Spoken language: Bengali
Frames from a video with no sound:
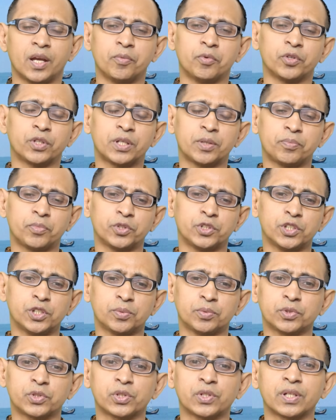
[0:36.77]
এমনকি
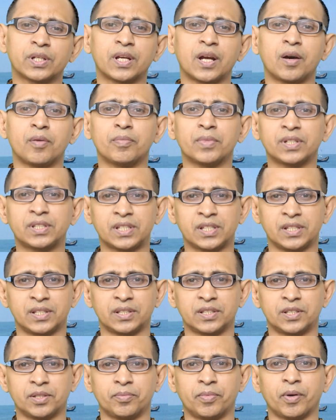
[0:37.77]
পঁচিশ বছর আগে আমরা যে
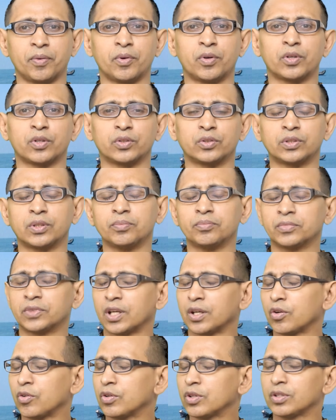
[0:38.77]
ইংরেজি ব্যবহার করতাম
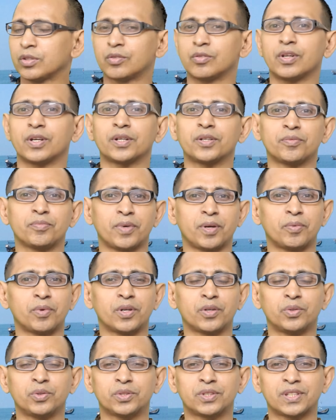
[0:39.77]
তার অনেকগুলো এখন
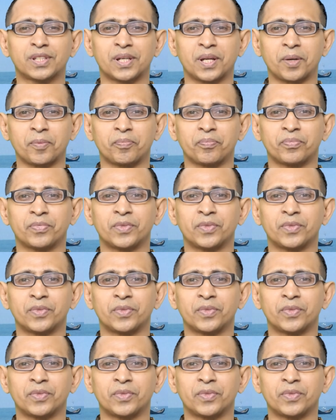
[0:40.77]
ব্যবহার হচ্ছে না